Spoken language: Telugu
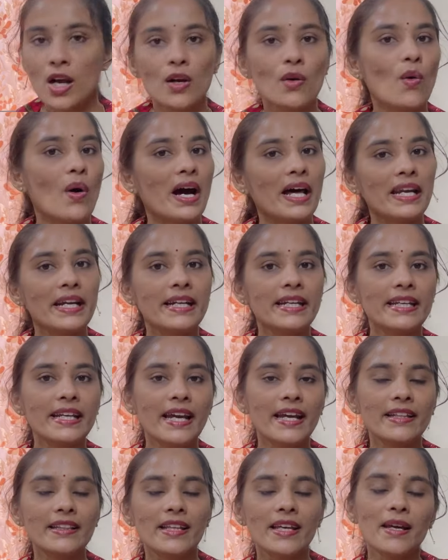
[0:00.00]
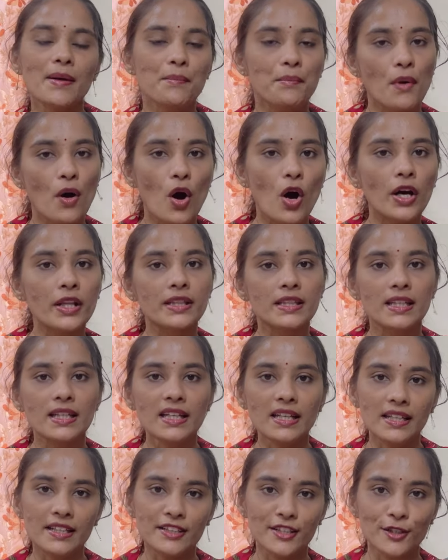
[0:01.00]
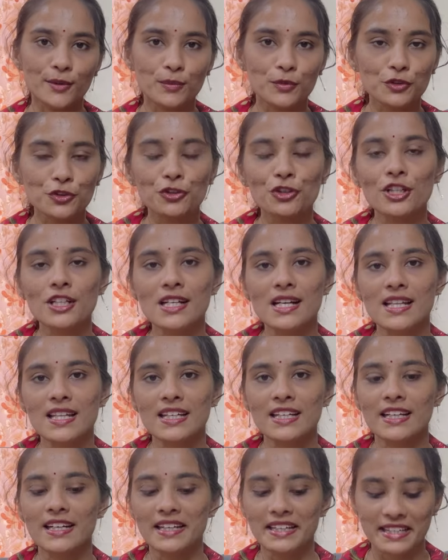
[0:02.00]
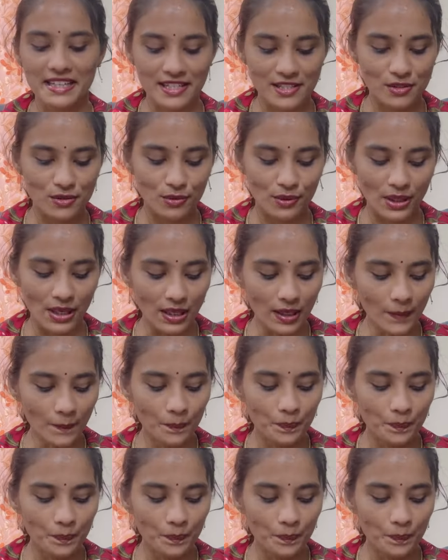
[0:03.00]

క్వాలిటీ అయితే బాగుంది ఇంతకు ముందు కూడా నా దగ్గర ఈ డ్రెస్ ఉండే